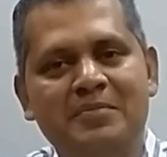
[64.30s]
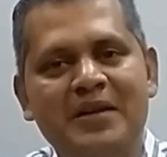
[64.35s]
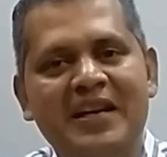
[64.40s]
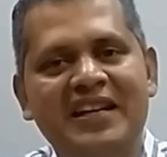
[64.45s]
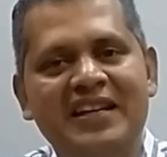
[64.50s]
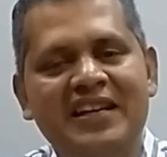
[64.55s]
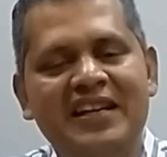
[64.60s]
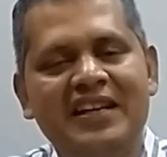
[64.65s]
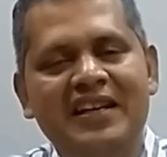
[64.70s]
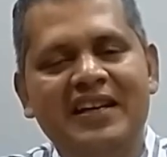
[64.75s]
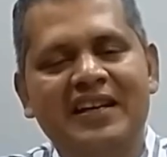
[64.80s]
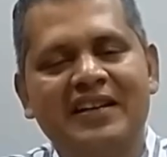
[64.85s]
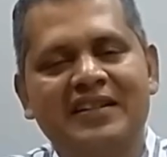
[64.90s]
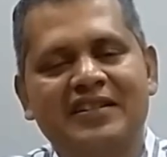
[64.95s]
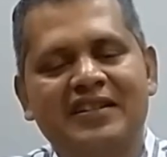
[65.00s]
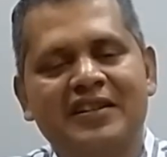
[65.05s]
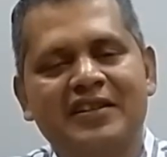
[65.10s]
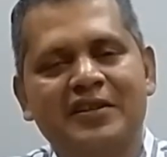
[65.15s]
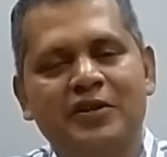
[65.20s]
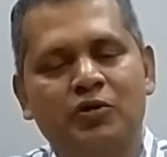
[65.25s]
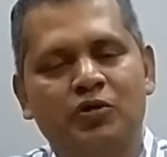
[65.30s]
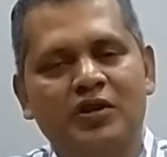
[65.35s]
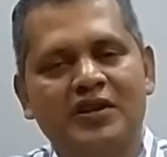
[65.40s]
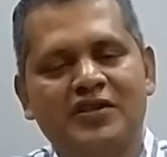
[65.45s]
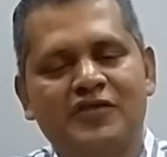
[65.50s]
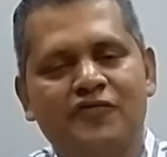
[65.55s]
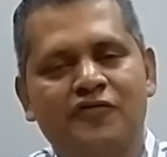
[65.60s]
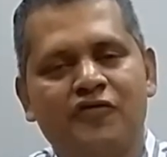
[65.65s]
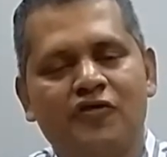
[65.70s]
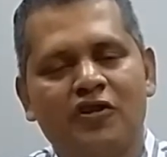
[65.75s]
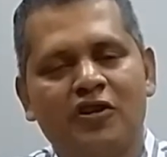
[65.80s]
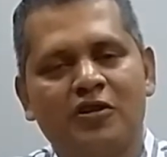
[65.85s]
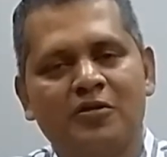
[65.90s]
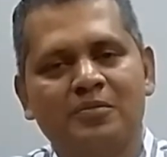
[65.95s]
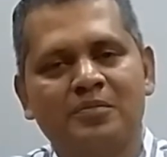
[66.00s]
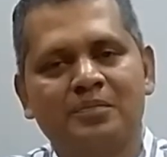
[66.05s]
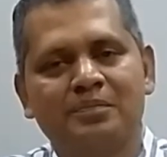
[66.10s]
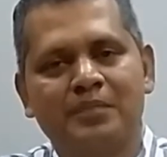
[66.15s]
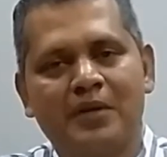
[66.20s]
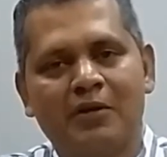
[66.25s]
ইমেইলে একটা রিকোয়েস্ট
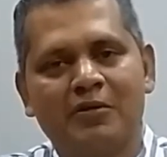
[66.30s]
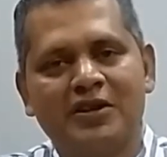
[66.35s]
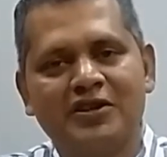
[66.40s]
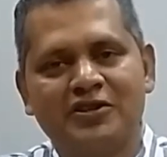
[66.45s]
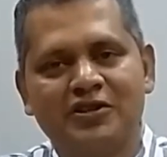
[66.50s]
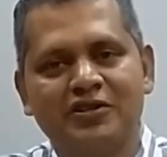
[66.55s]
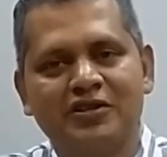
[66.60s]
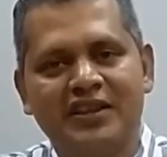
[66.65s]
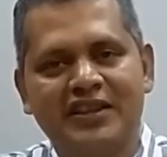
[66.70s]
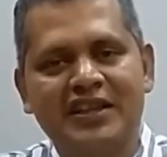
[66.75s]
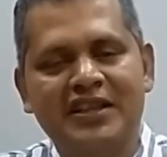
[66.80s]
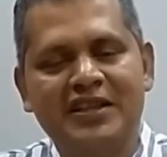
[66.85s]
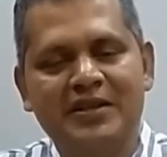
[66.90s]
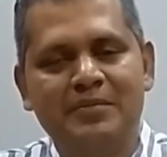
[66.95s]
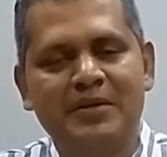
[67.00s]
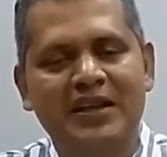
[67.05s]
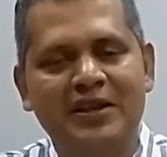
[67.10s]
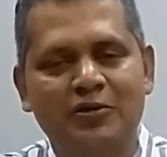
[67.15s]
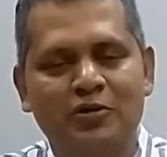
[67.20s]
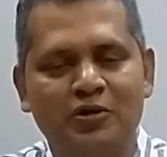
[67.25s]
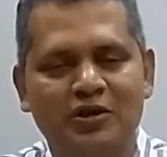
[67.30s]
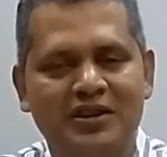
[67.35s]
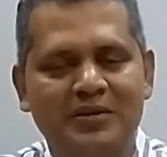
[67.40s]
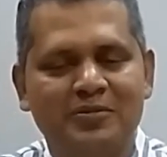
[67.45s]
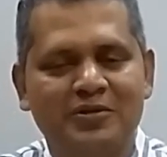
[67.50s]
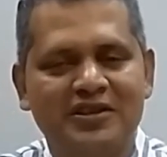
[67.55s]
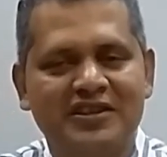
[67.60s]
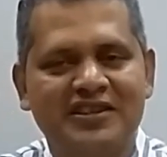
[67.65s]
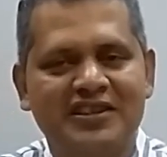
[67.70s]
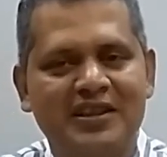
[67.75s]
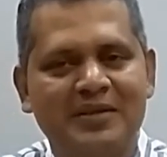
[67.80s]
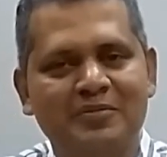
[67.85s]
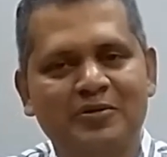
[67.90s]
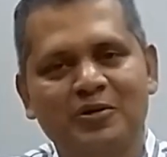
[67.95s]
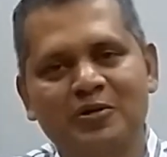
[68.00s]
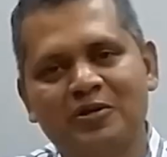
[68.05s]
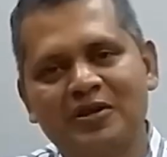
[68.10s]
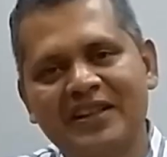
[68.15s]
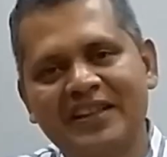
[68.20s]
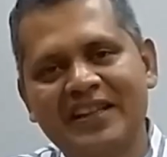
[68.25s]
ফর্ম পাওয়ার জন্য একটা ইমেল করতে বলেছিলাম তো
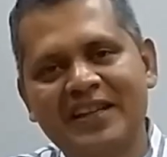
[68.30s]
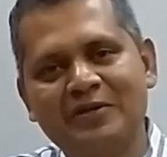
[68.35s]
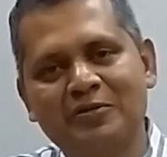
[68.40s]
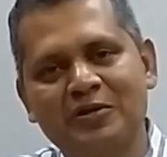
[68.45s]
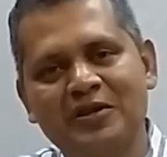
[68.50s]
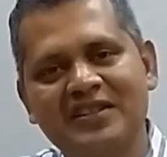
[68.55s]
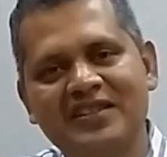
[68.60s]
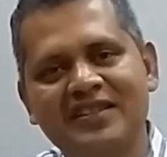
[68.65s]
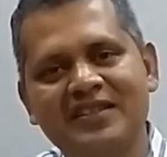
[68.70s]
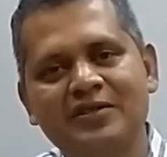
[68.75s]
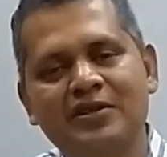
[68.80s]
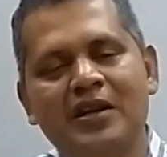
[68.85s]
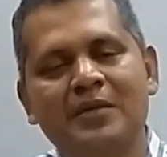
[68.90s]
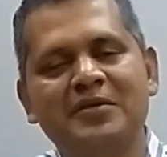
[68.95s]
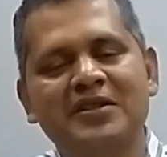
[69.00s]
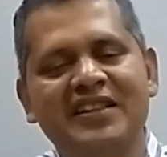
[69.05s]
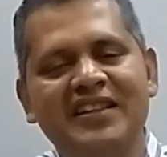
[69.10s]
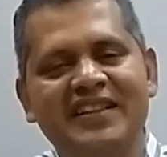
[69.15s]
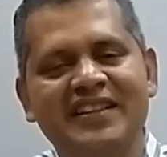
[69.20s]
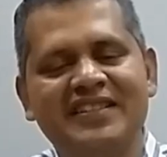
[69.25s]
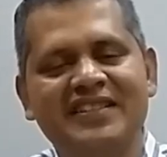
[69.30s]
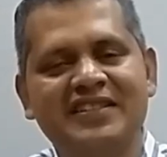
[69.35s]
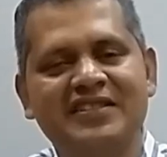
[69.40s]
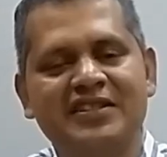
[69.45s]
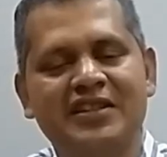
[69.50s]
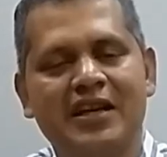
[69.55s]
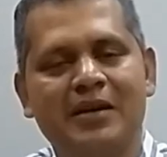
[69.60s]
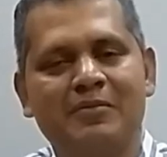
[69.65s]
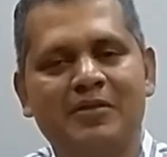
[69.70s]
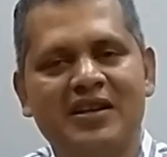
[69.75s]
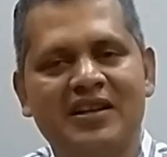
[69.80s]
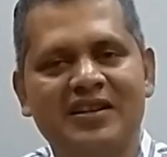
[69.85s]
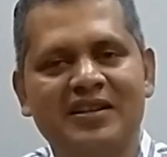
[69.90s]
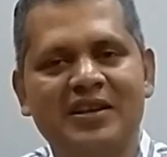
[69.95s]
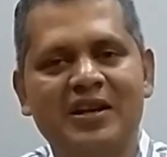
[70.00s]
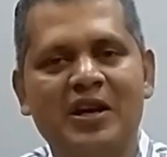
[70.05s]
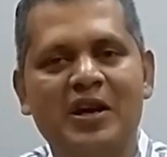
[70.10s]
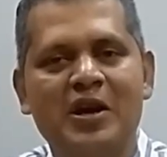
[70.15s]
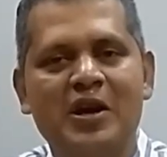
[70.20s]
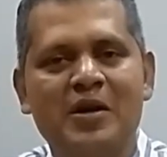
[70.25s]
অনেকেই করেছেন তো আমি দেখেছি যে আমার
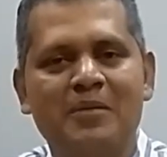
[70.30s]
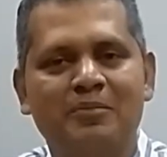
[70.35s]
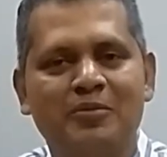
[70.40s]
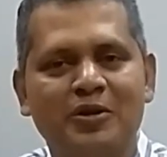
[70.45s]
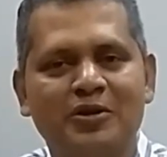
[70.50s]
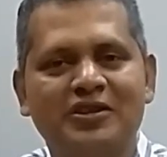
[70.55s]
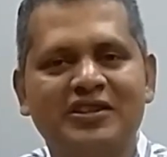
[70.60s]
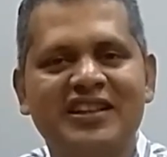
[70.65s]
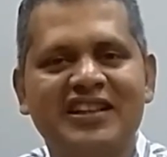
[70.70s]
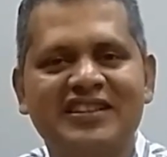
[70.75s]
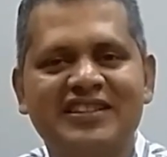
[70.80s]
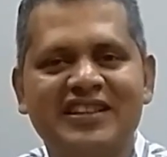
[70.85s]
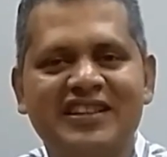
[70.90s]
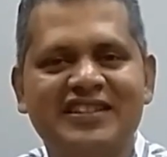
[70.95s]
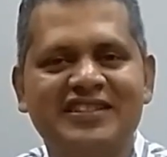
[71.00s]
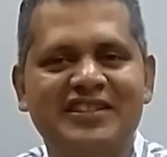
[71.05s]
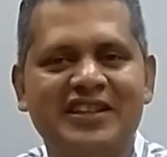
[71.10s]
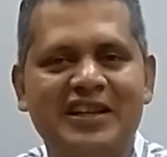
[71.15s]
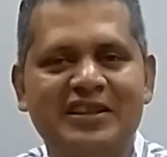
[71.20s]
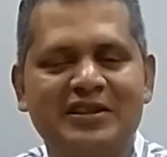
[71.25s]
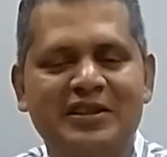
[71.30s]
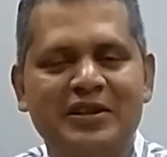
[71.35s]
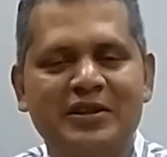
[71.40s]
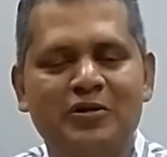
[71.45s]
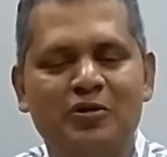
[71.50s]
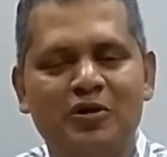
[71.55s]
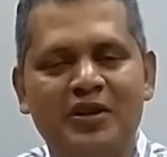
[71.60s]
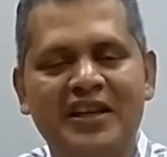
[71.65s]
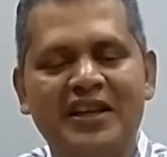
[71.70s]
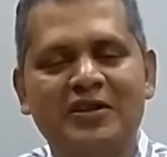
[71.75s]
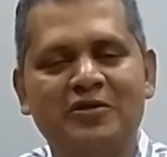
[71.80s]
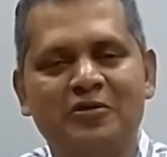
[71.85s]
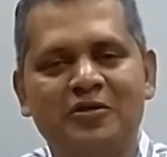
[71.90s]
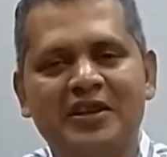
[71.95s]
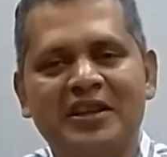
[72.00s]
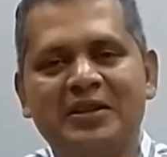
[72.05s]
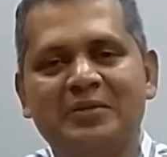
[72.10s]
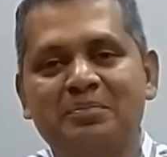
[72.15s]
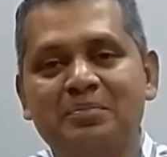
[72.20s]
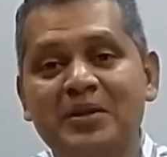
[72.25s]
প্রত্যাশার চাইতে অনেক
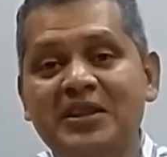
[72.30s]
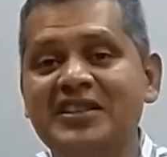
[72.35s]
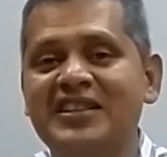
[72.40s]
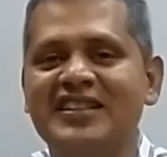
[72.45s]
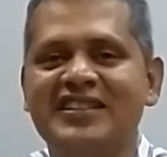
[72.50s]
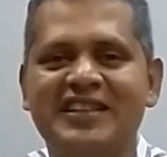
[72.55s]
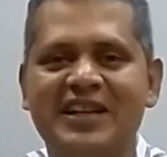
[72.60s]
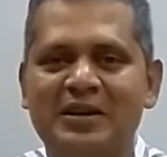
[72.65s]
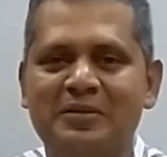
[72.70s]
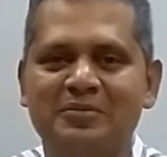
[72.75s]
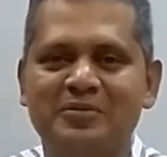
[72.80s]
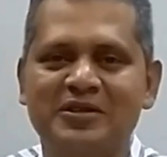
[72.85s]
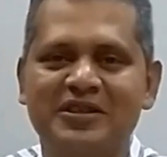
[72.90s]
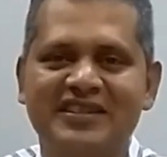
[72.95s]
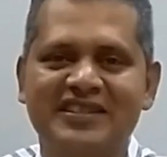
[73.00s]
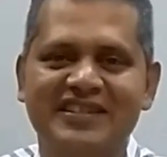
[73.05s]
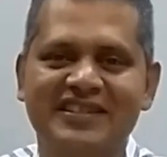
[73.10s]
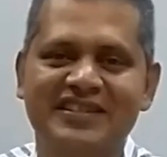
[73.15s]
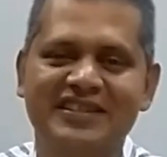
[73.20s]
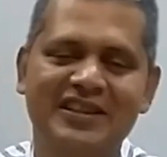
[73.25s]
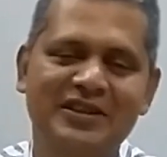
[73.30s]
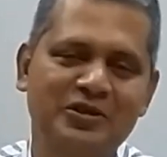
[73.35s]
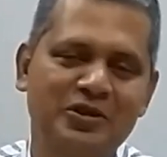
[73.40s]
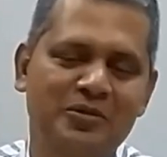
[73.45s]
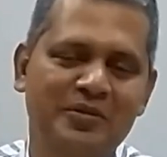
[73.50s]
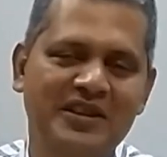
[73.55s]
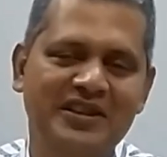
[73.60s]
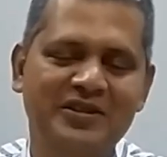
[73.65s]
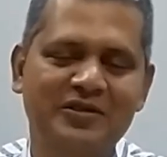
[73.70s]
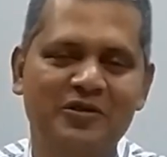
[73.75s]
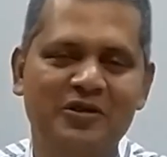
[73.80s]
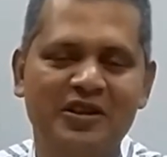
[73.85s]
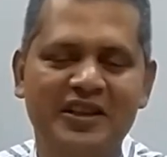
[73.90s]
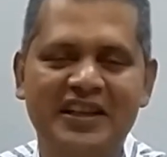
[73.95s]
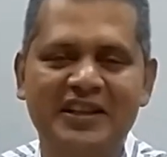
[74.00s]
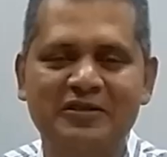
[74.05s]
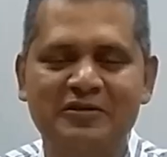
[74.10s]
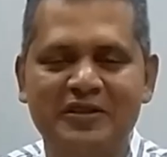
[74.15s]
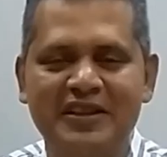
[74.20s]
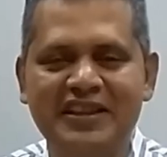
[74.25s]
অনেক বেশি সাড়া পড়েছে তাহলে সবাইকে
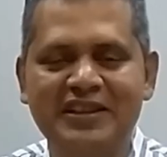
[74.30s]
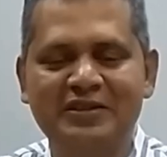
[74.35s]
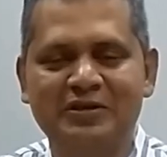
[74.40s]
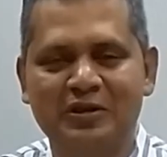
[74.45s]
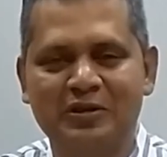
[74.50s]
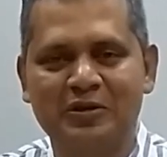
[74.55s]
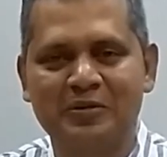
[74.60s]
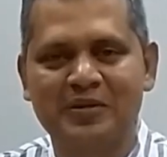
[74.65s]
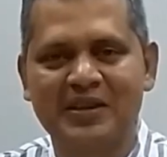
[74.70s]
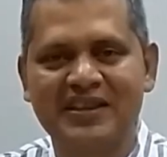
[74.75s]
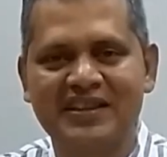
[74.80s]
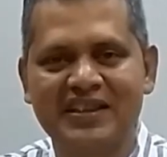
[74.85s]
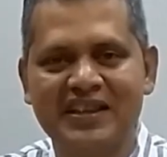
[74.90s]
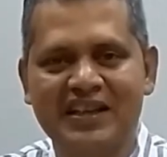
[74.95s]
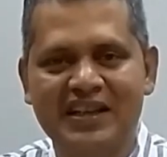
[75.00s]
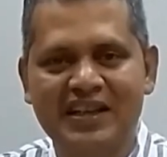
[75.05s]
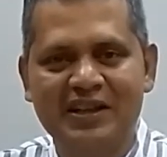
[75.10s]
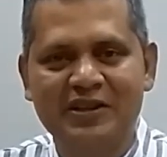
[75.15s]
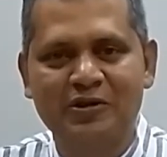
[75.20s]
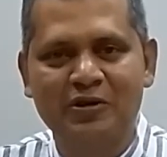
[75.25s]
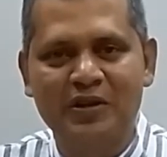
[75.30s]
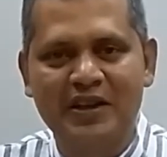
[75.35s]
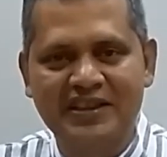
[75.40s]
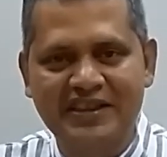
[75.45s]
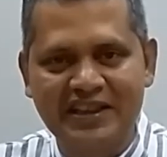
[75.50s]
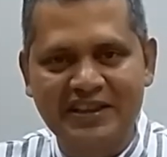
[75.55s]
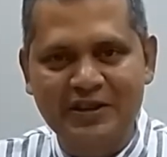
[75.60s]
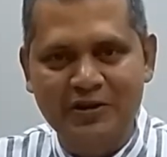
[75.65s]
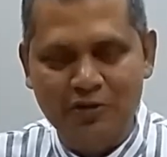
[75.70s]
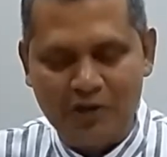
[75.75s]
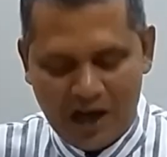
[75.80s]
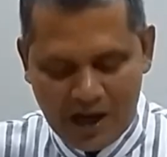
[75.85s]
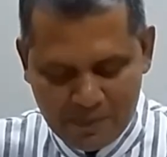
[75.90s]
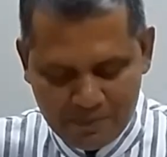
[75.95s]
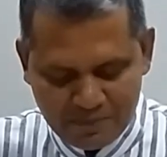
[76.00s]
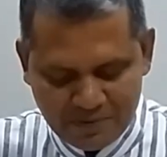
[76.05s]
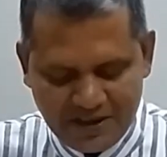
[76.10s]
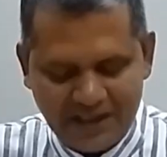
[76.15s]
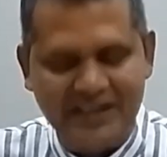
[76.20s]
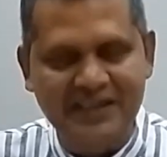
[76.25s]
অনেক অনেক ধন্যবাদ তো এটার কিছু
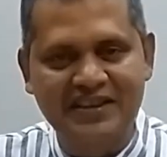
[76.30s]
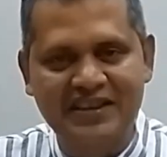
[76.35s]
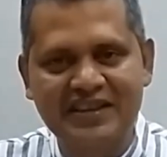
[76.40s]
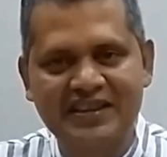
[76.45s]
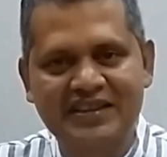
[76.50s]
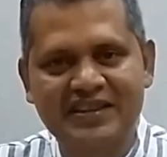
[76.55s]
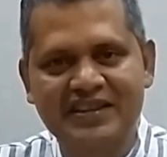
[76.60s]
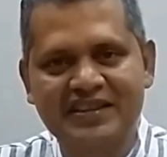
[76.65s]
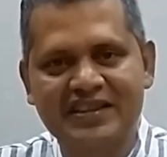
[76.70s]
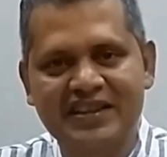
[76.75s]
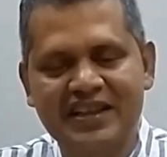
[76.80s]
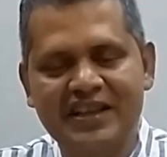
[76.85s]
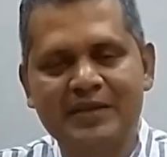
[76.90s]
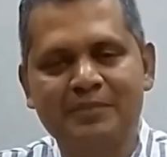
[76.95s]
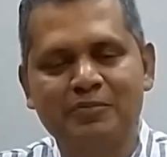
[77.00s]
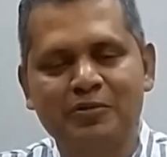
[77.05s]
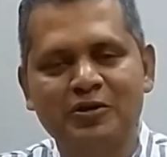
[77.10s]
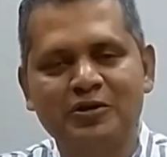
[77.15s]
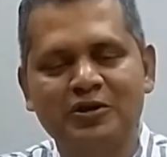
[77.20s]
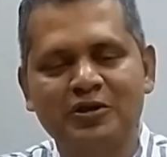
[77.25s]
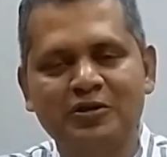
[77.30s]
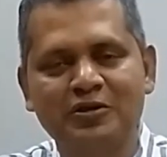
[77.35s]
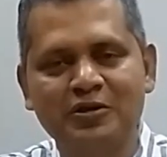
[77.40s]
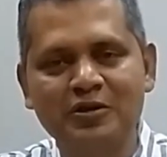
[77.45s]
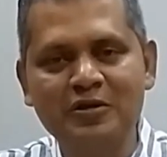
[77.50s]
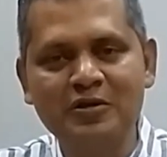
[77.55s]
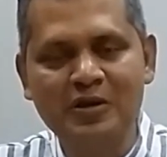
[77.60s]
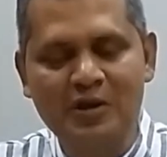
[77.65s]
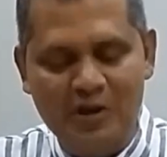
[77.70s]
আপডেট দিচ্ছে যে এ পর্যন্ত